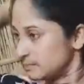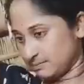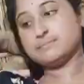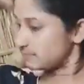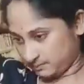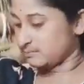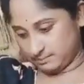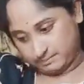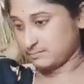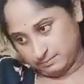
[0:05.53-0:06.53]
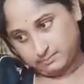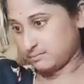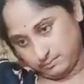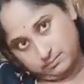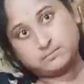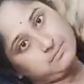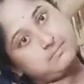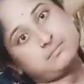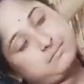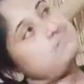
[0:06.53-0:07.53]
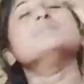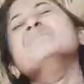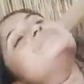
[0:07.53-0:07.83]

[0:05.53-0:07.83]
আর আমাদের ভালো না থেকে উপায় আছে বলো